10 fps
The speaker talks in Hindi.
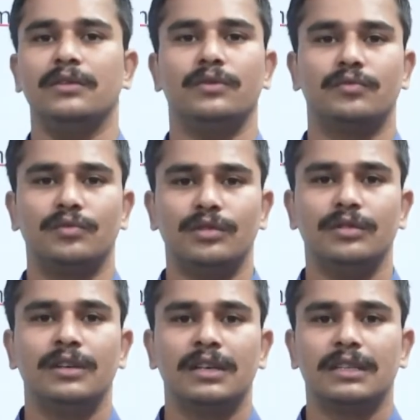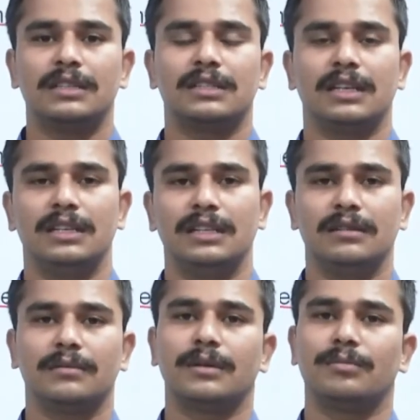हैं वो इसके
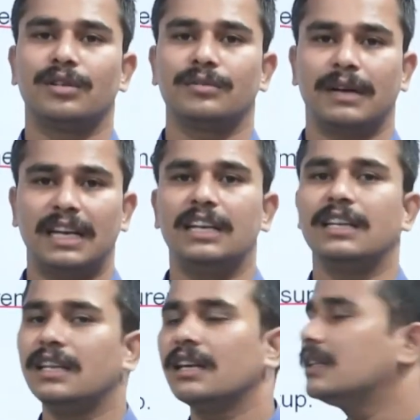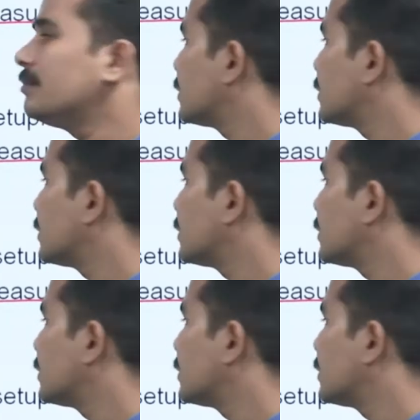लिए बहुत मायने नहीं रखते